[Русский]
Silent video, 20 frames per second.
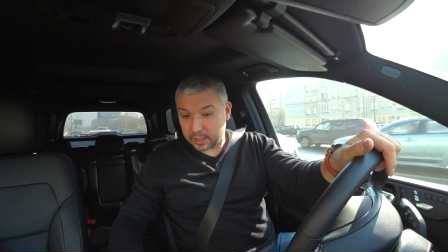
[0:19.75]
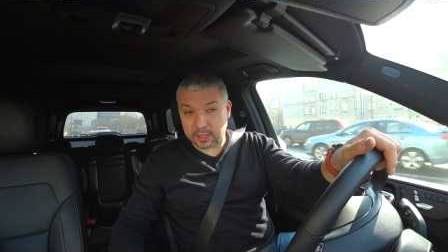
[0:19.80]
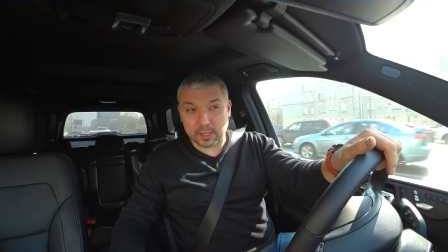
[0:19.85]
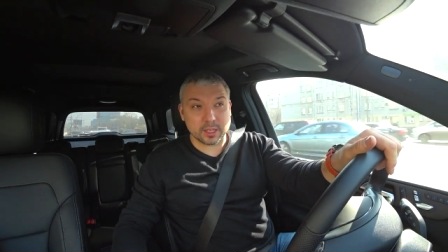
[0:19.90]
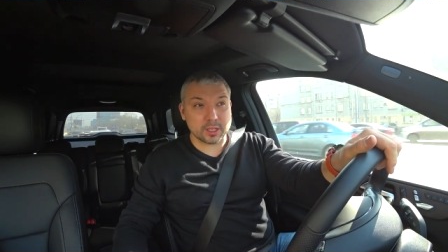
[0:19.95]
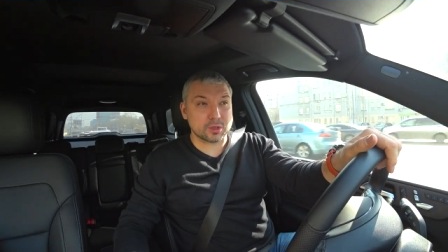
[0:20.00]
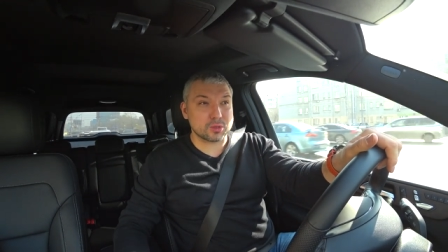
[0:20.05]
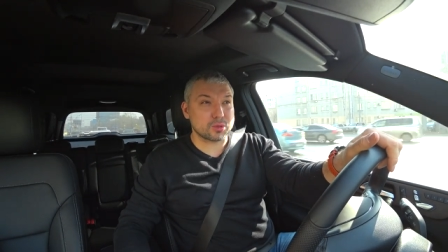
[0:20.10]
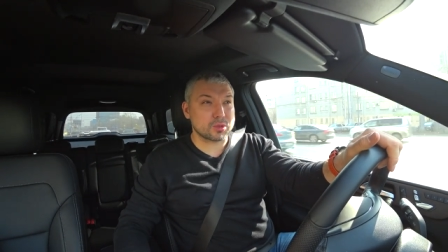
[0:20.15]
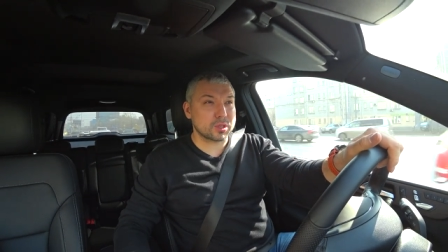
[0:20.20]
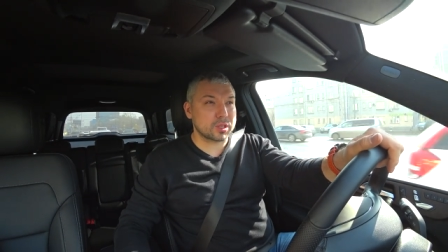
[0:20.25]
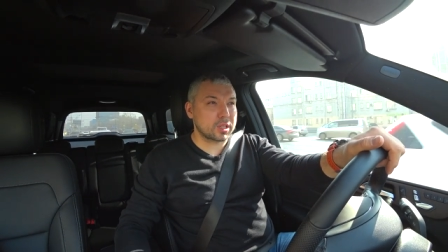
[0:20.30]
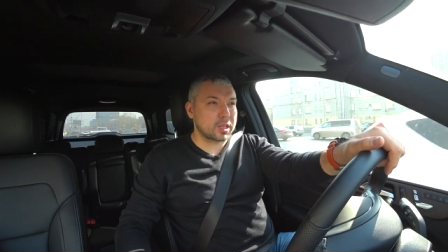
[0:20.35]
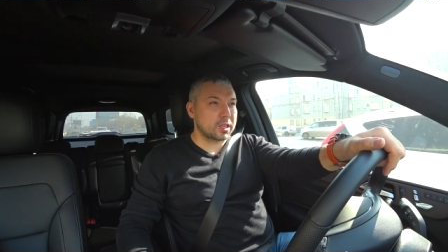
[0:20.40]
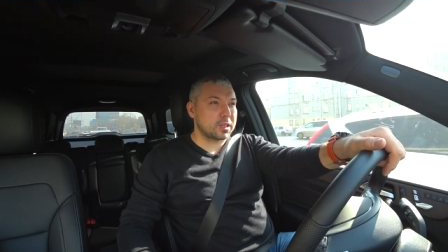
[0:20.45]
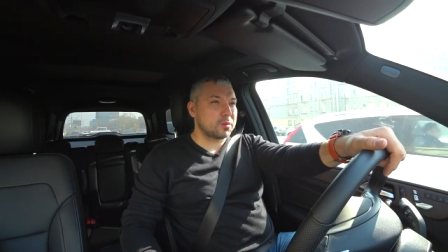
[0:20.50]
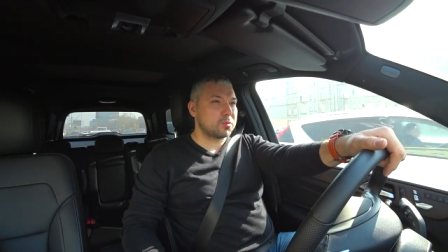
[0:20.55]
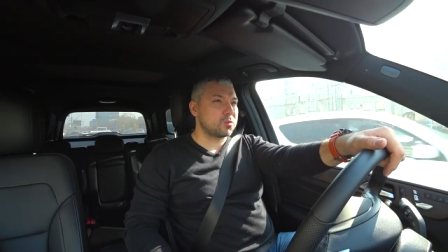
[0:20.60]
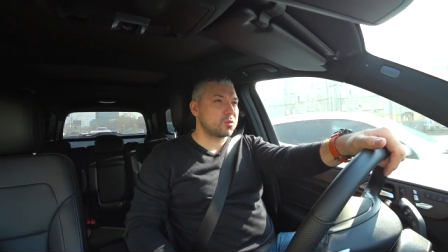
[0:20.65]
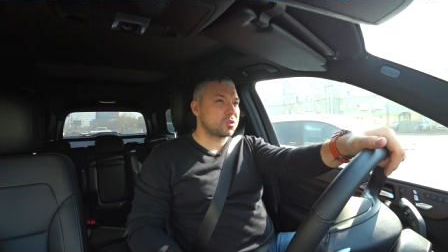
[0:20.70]
Даже уже,
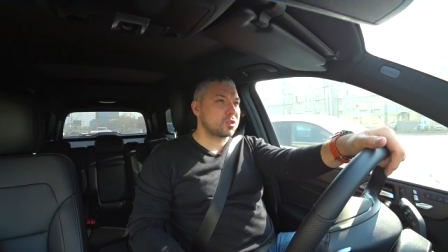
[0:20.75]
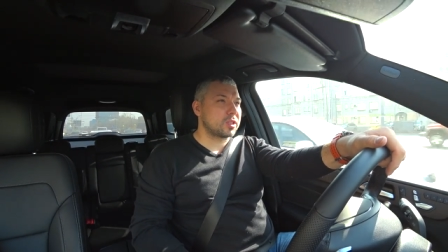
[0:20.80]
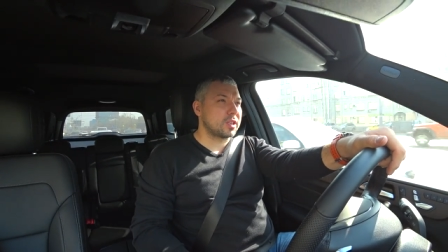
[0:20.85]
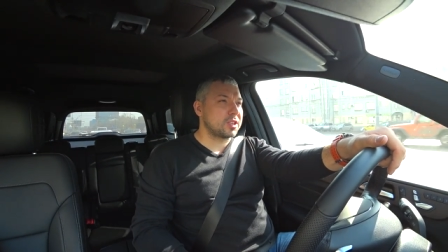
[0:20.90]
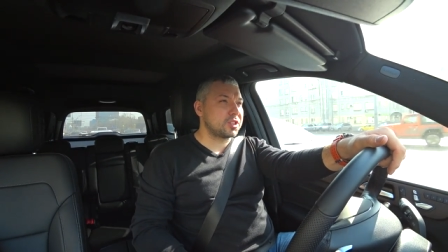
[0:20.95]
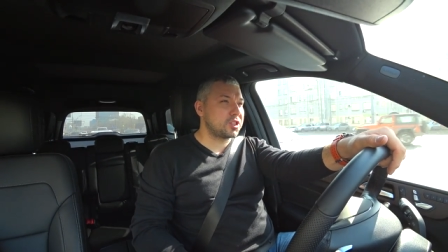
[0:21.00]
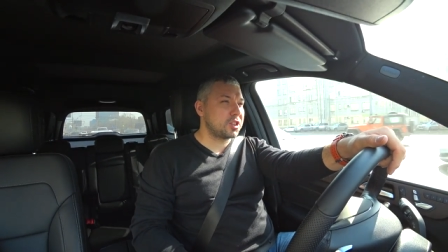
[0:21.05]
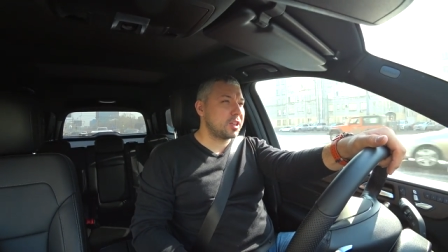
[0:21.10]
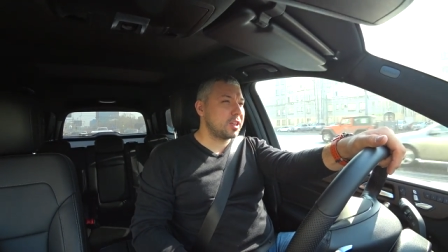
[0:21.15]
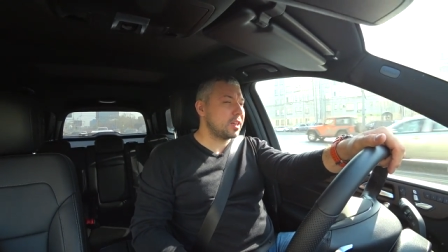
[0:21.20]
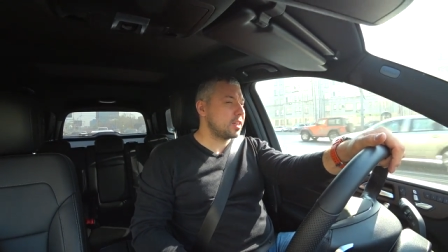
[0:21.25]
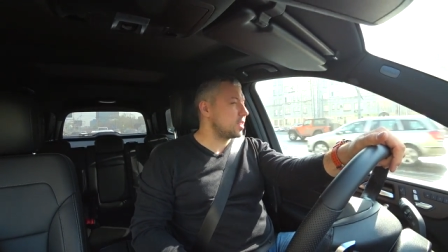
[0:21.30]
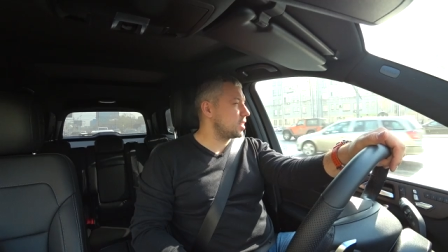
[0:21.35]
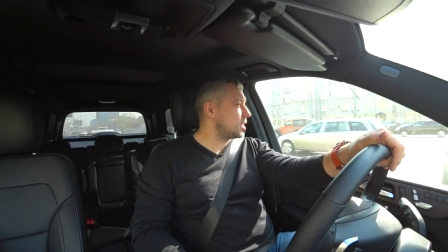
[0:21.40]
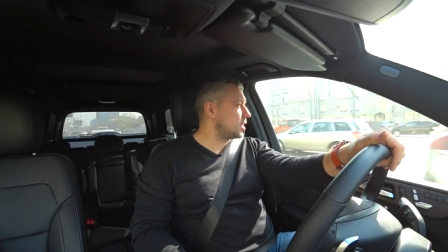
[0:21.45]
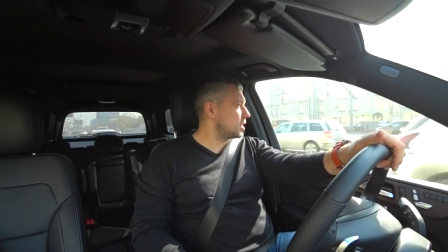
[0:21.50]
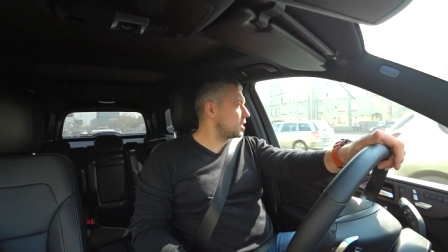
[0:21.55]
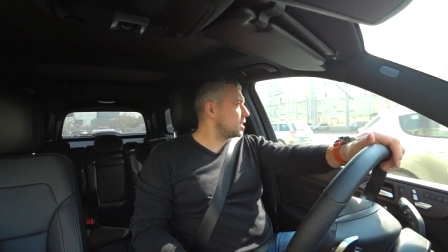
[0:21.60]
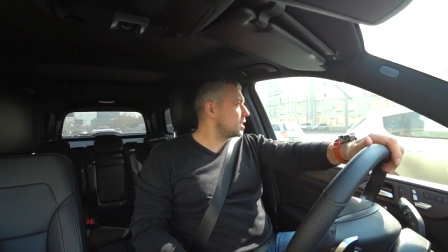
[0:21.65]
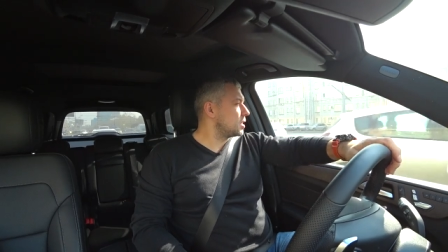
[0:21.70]
наверное, можно очки
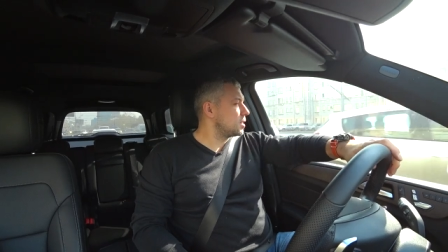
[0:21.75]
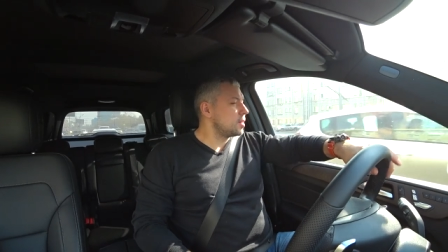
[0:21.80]
одеть.